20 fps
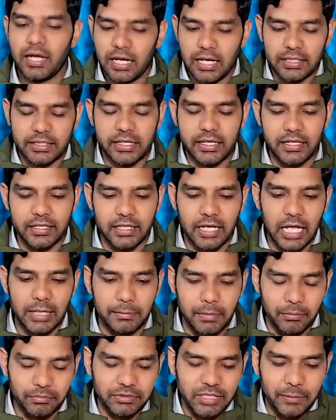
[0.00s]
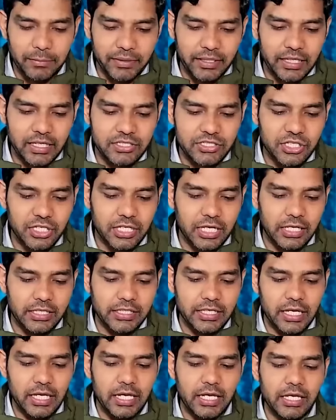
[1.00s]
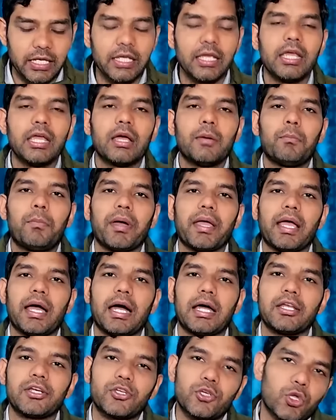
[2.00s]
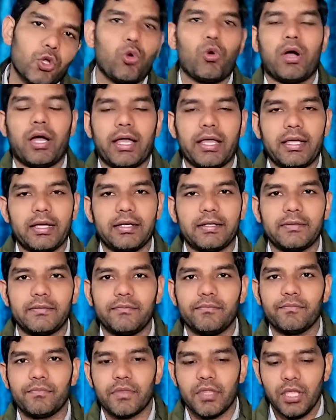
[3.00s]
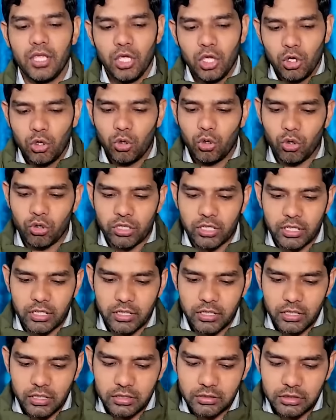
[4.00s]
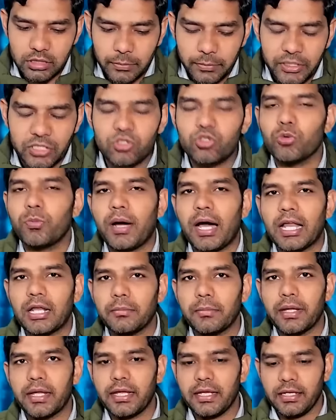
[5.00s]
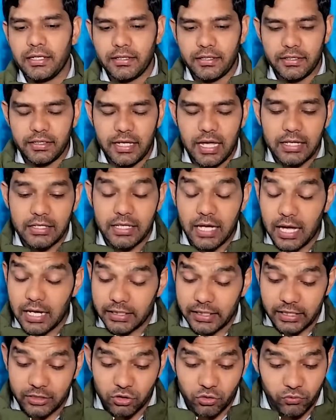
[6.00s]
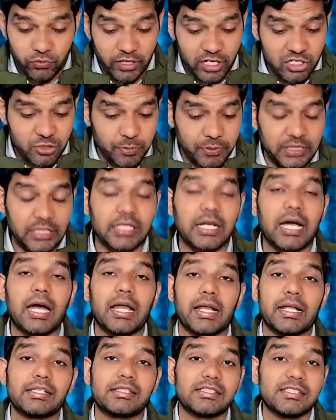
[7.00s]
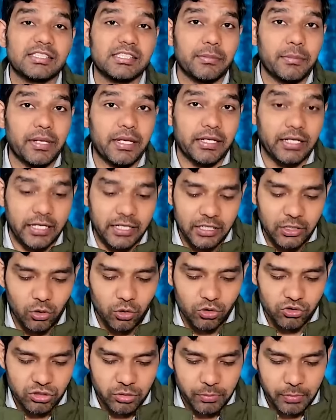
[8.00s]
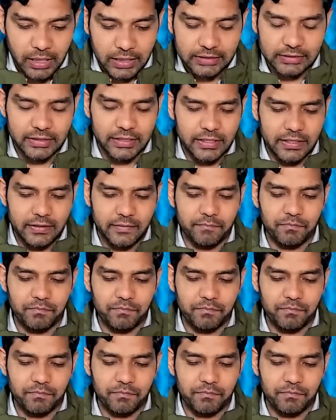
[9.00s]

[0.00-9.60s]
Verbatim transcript: आखिरकार ममता बनर्जी का यह बयान क्यों आया और दबी जुबान में या यहां के जो वरिष्ठ पत्रकार हैं जिनसे मैंने कई लोगों से बात की